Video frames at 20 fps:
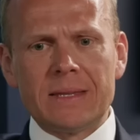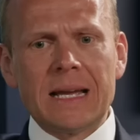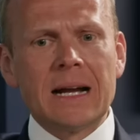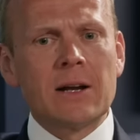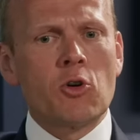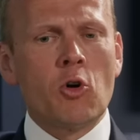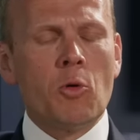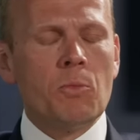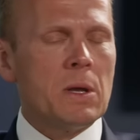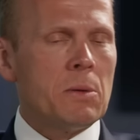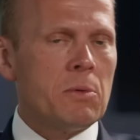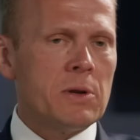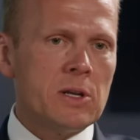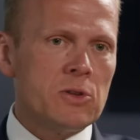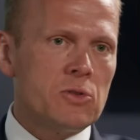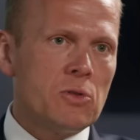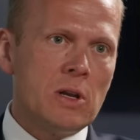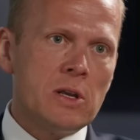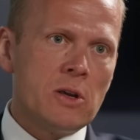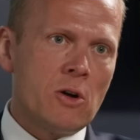Dann kommt aber
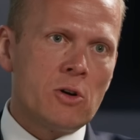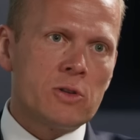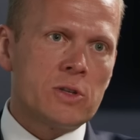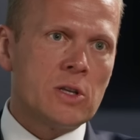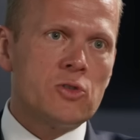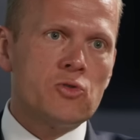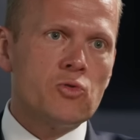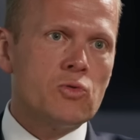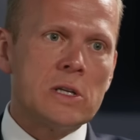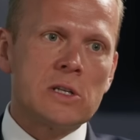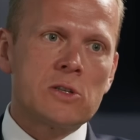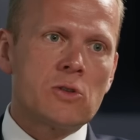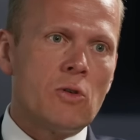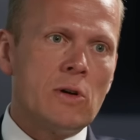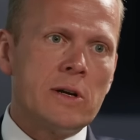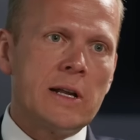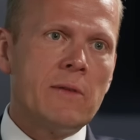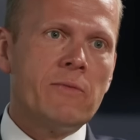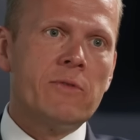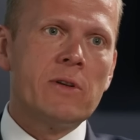natürlich auch dazu, dass
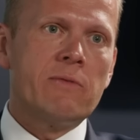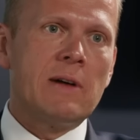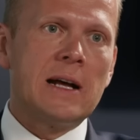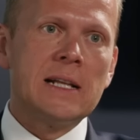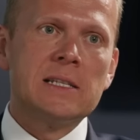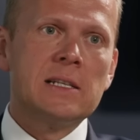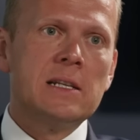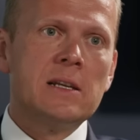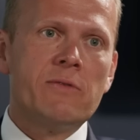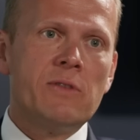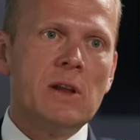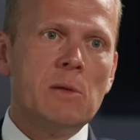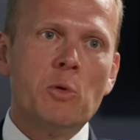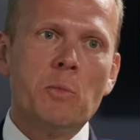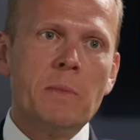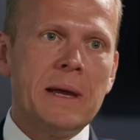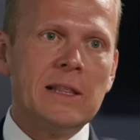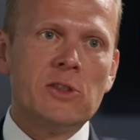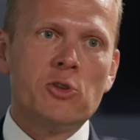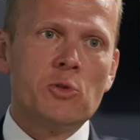Gold einfach wahnsinnig viel
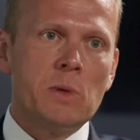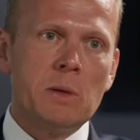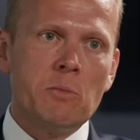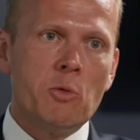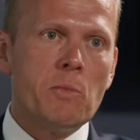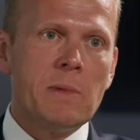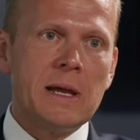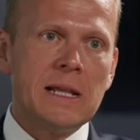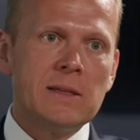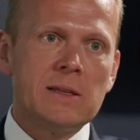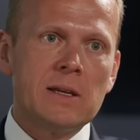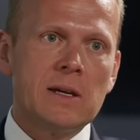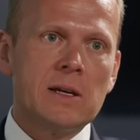Momentum im Moment